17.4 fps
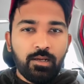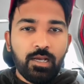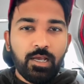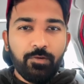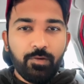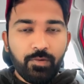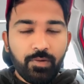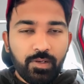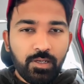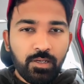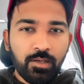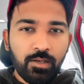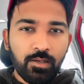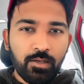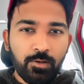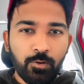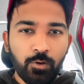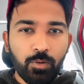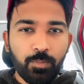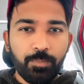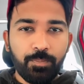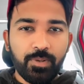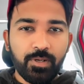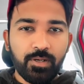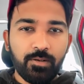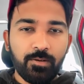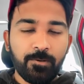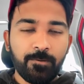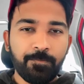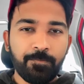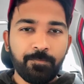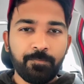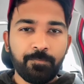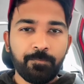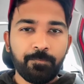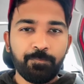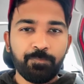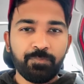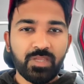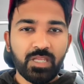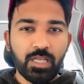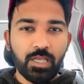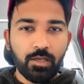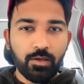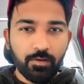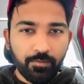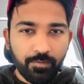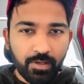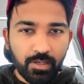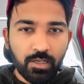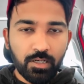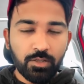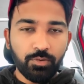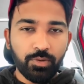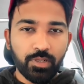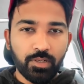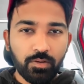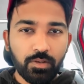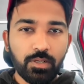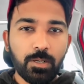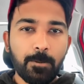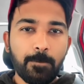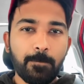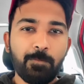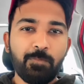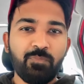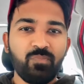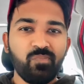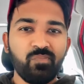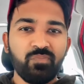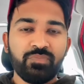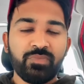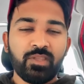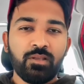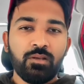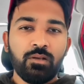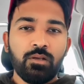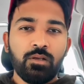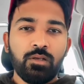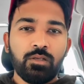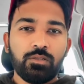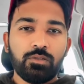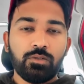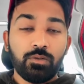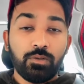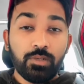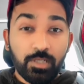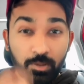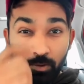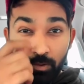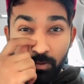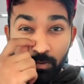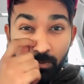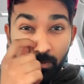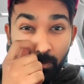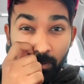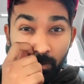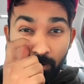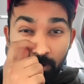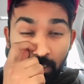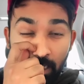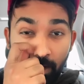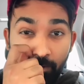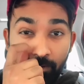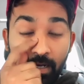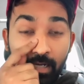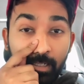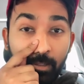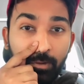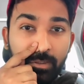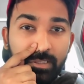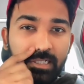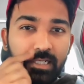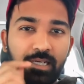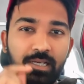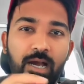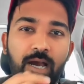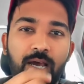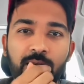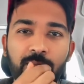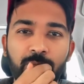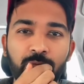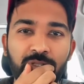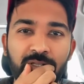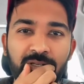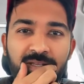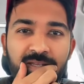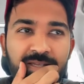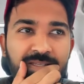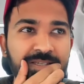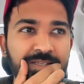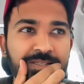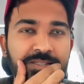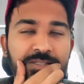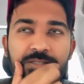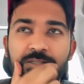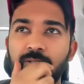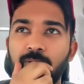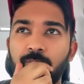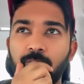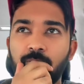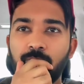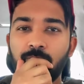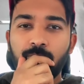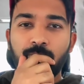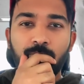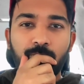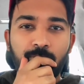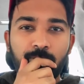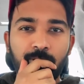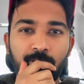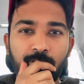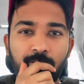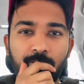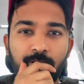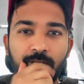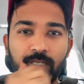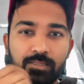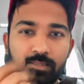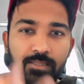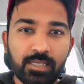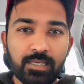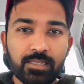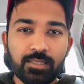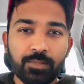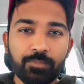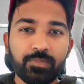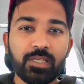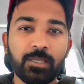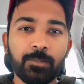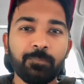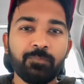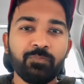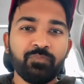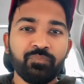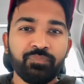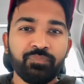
హాయ్ ఎవ్రీవన్ హోప్ ఎవ్రీవన్ ఆర్ డూయింగ్ గుడ్ సో ఈరోజు లైవ్ రానికి ఒక చిన్న కారణం ఉందండి జస్ట్ వన్ సే సంథింగ్